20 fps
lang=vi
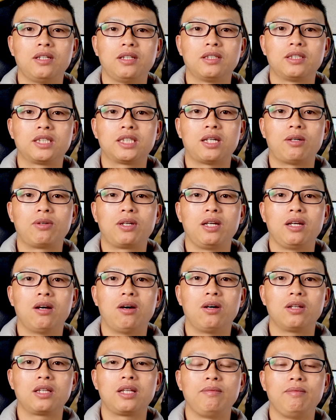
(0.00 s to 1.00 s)
sau khi
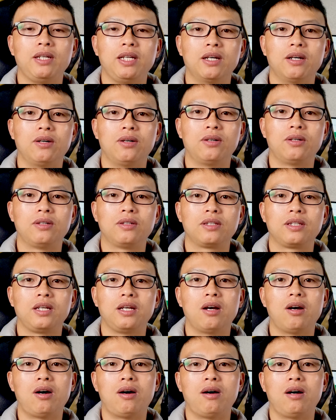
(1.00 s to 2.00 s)
họ tìm hiểu thì
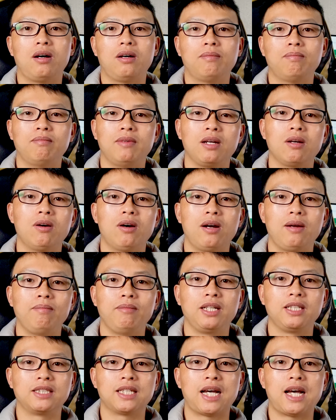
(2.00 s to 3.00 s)
họ mới gọi
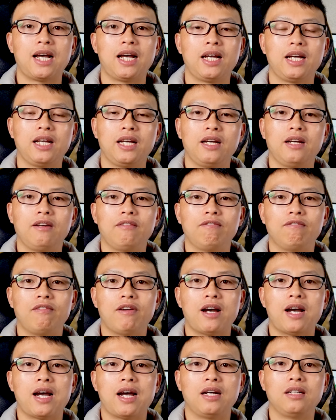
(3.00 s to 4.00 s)
mình ra
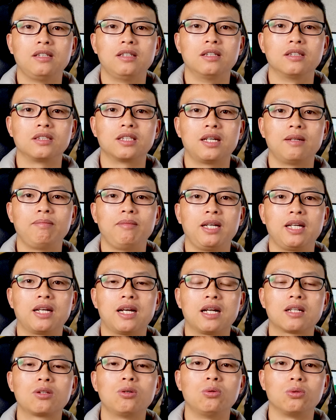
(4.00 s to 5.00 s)
và hướng dẫn mình
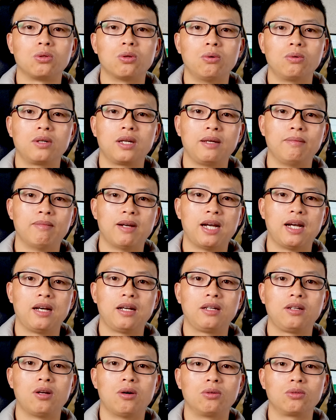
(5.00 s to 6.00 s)
các thủ tục để mà
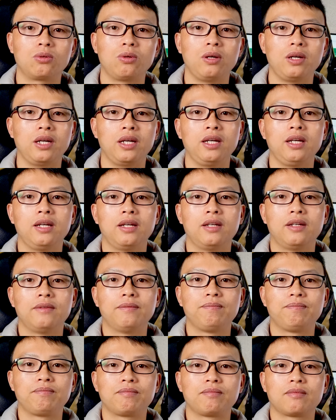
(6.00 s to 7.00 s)
đóng thuế
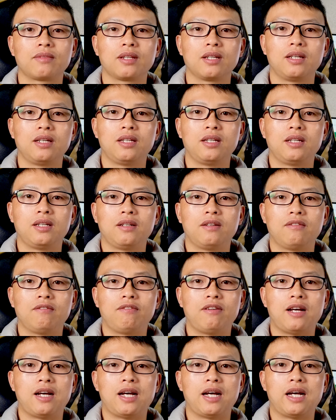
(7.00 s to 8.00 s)

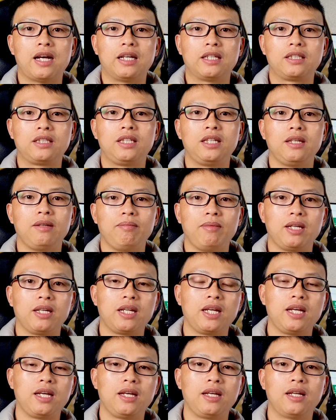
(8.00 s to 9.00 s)
và chỉ mình
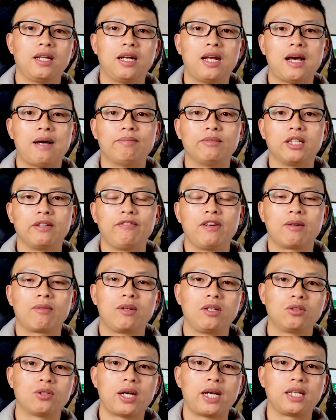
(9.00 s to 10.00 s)
đi làm giấy phép
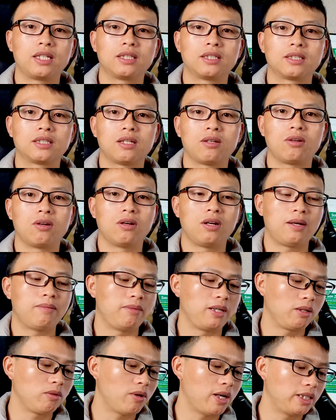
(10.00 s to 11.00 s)
kinh doanh, sau đó là
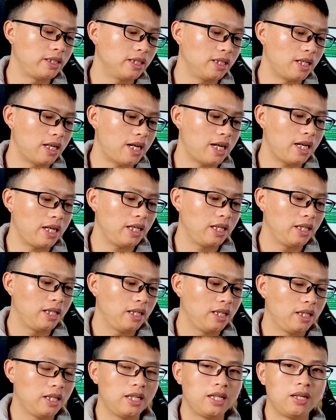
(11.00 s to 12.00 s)
mới quay trở lại
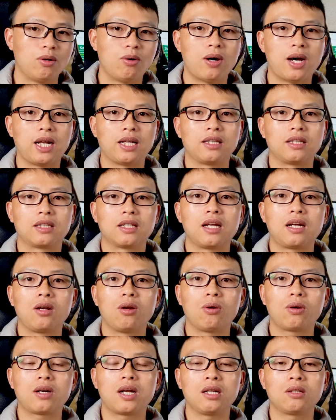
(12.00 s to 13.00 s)
hoàn tất
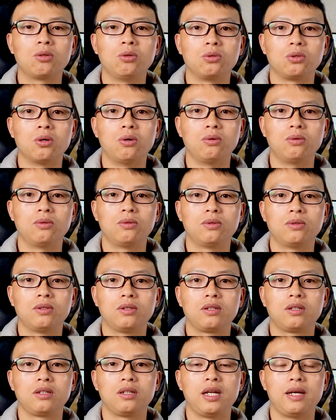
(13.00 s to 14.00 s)
nốt các thủ tục
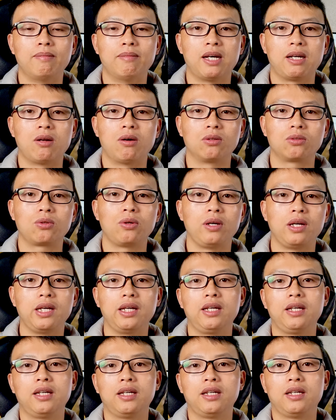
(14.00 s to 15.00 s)
để mà đóng thuế.